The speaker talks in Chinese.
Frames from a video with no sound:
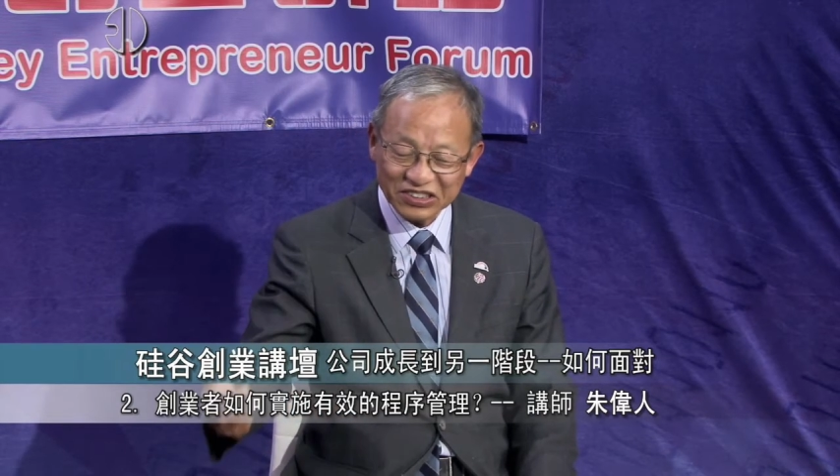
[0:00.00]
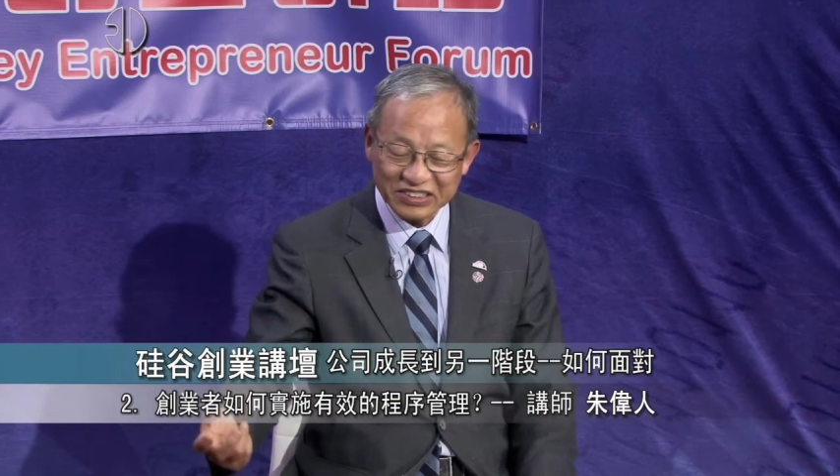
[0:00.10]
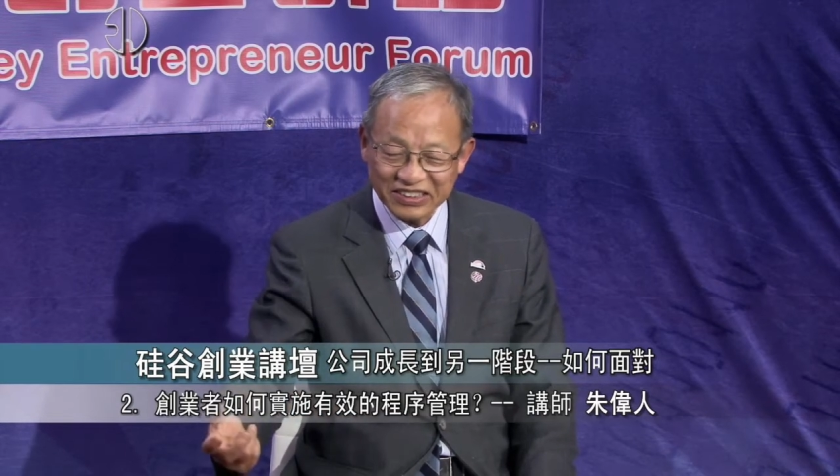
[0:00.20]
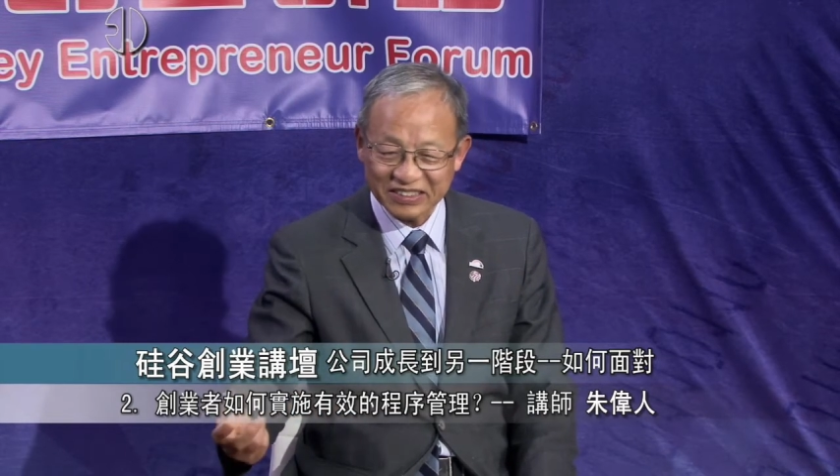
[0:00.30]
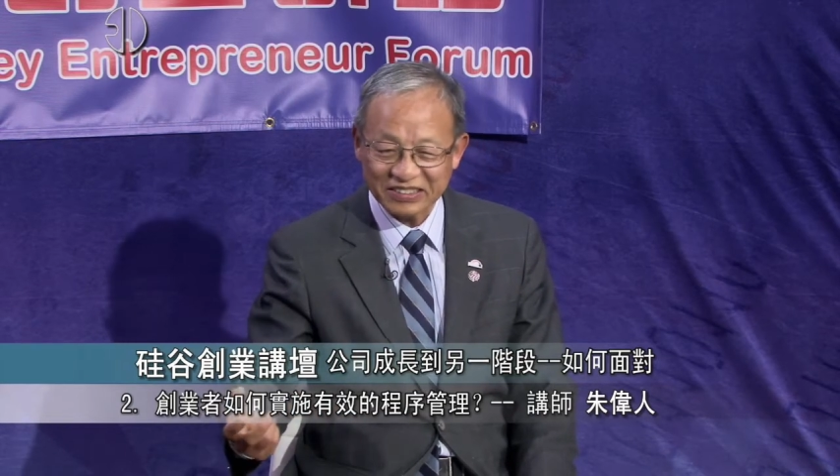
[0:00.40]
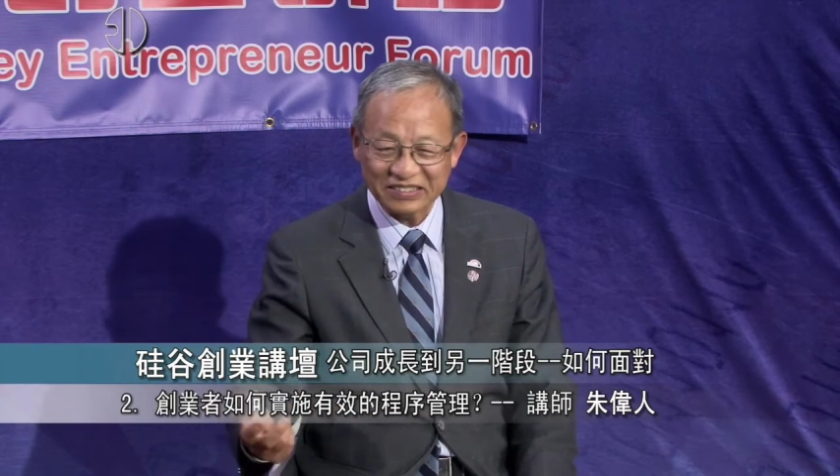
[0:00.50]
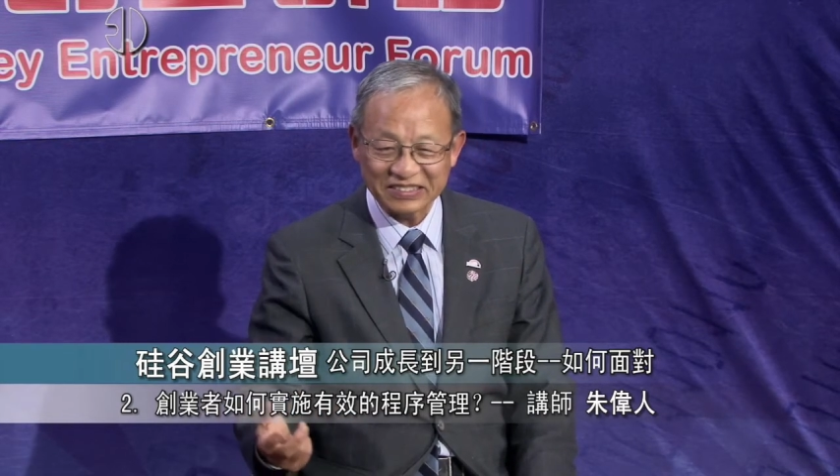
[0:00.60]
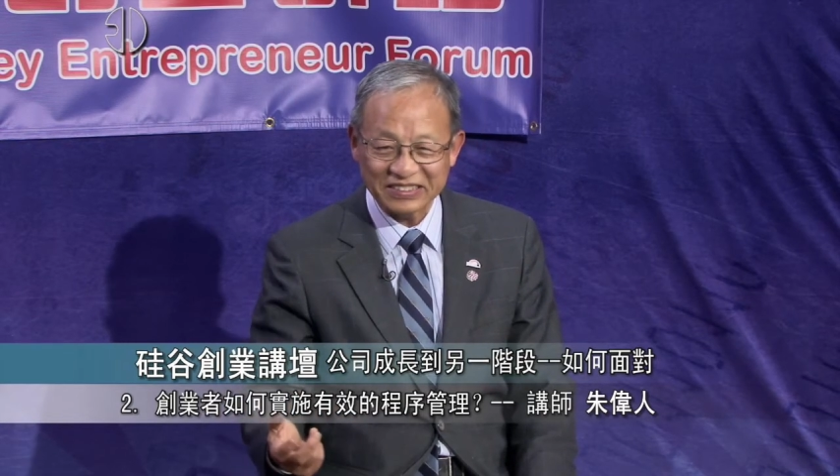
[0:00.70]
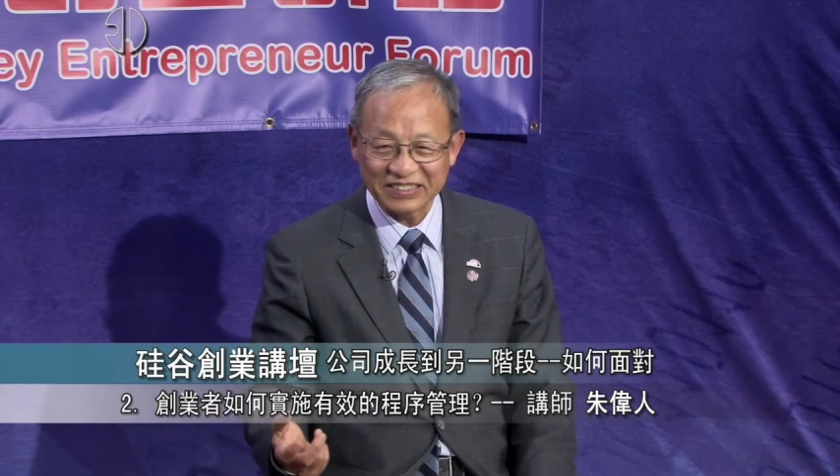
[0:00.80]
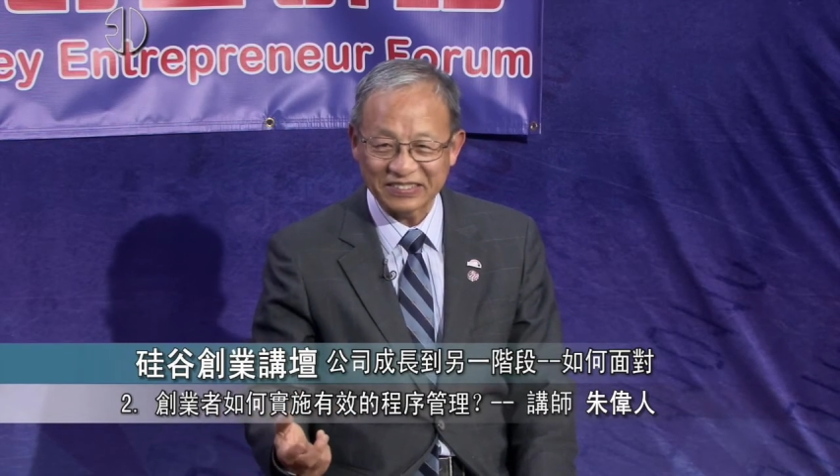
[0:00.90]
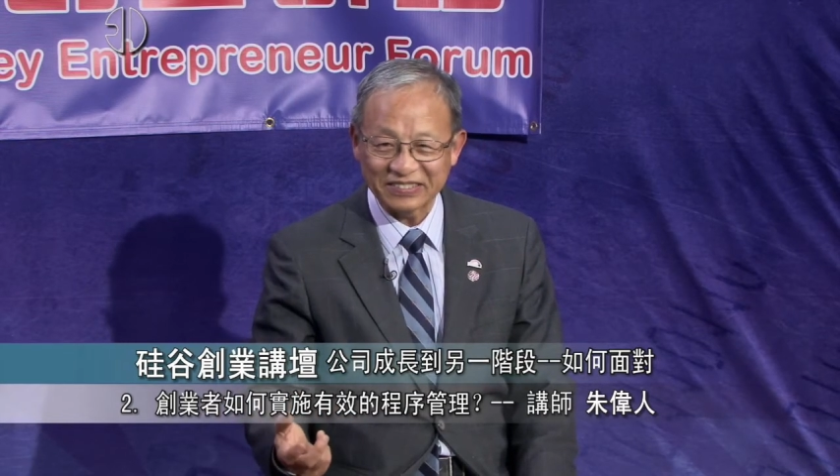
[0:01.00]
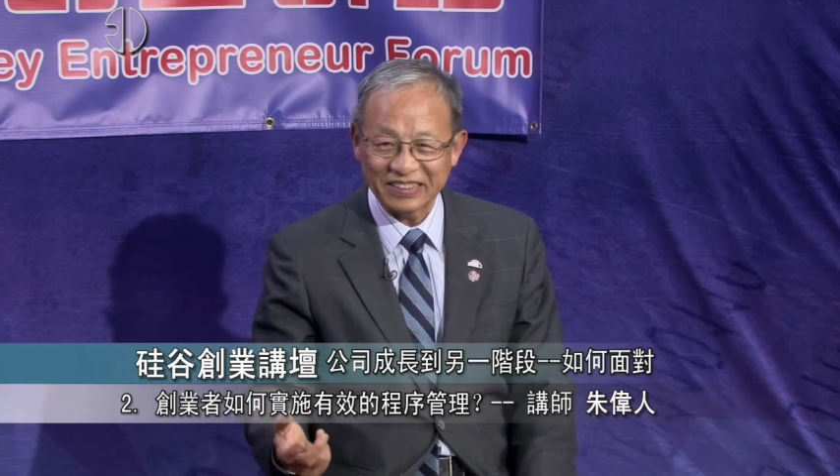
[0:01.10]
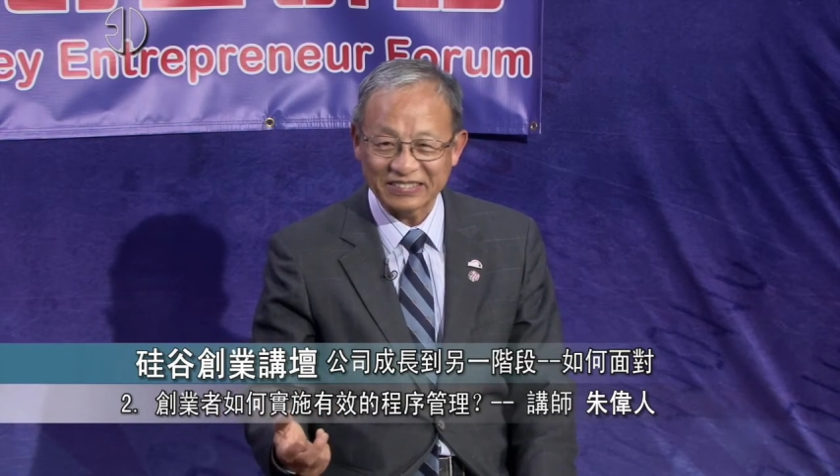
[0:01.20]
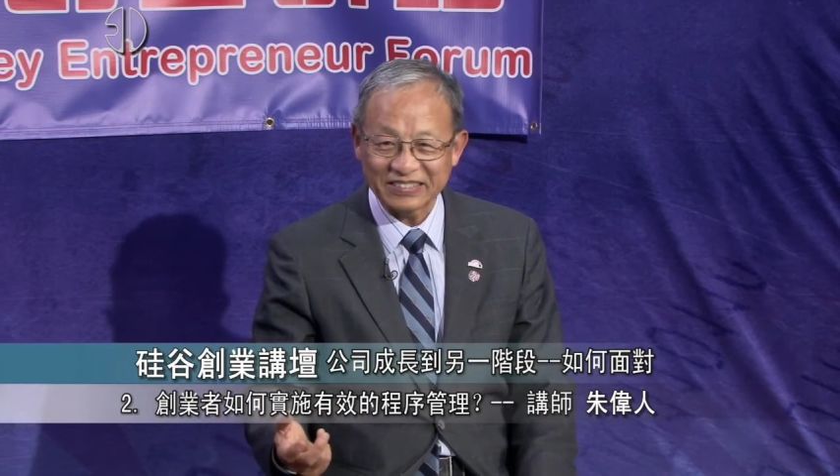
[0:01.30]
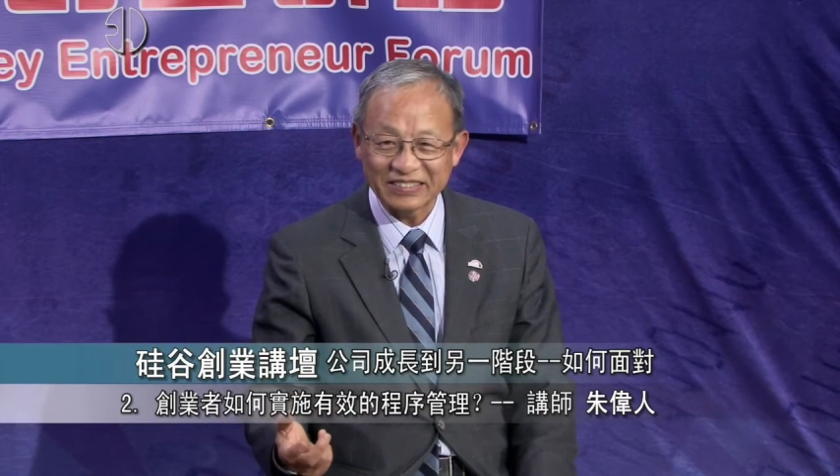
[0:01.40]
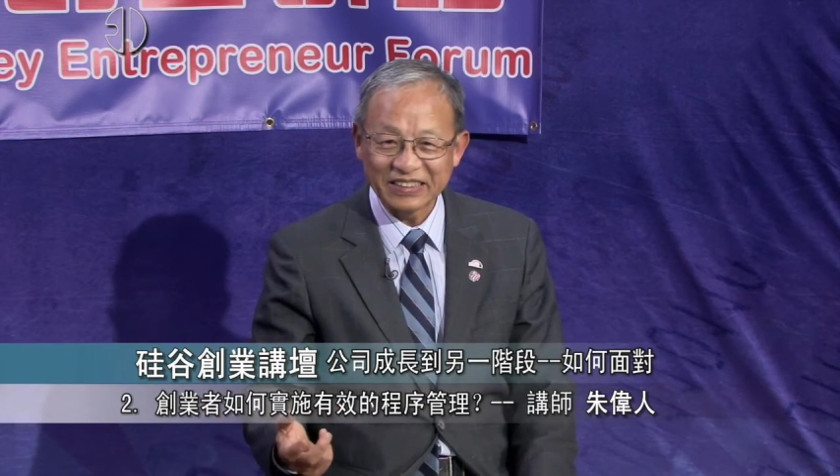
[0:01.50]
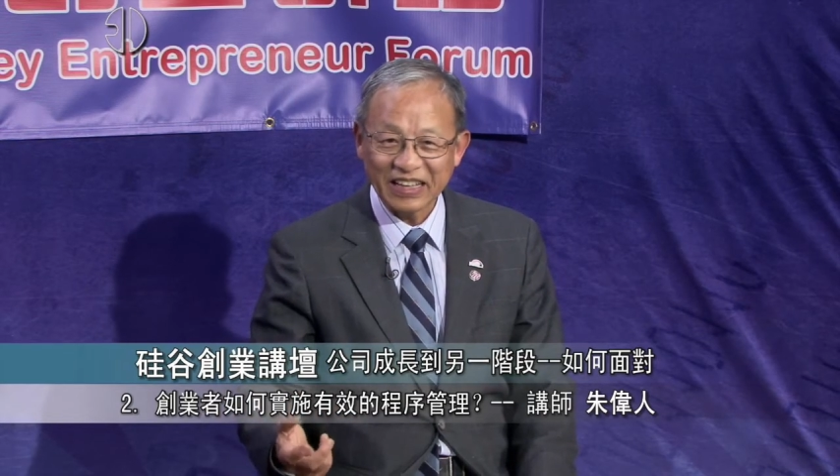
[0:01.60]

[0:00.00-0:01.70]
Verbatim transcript: 一天也要是同样的，